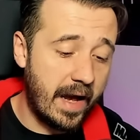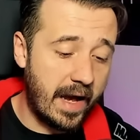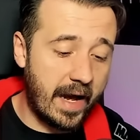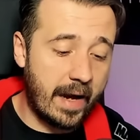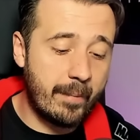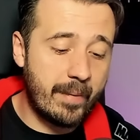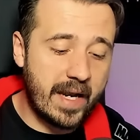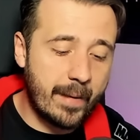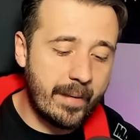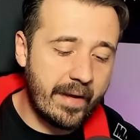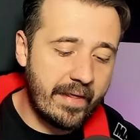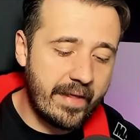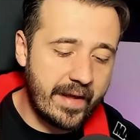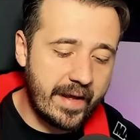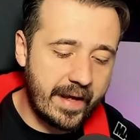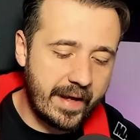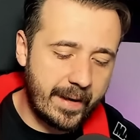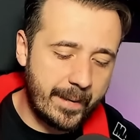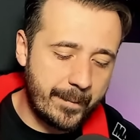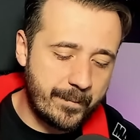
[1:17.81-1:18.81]
Hablaba
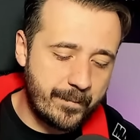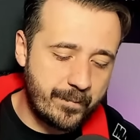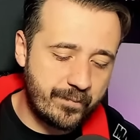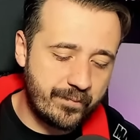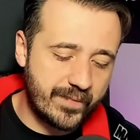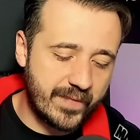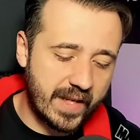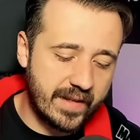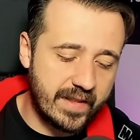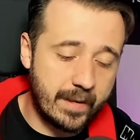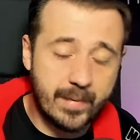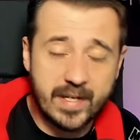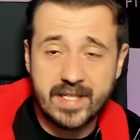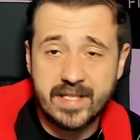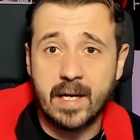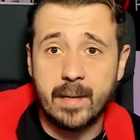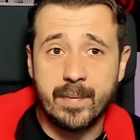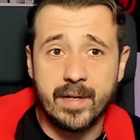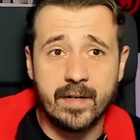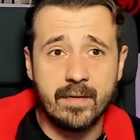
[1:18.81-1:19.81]
de, mm, de
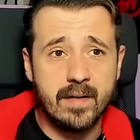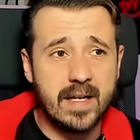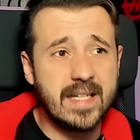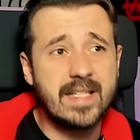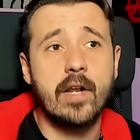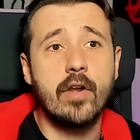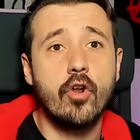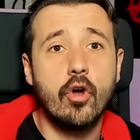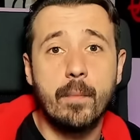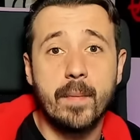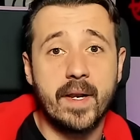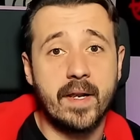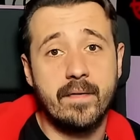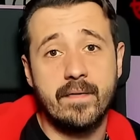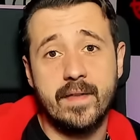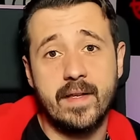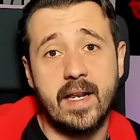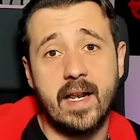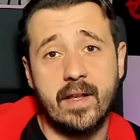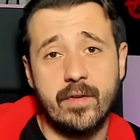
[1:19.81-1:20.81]
Verstappen, es el nombre
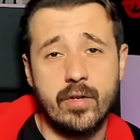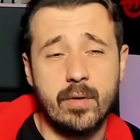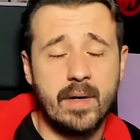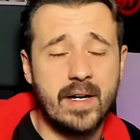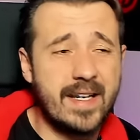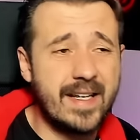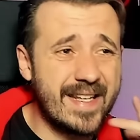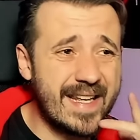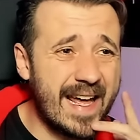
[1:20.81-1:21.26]
del año, ¿vale?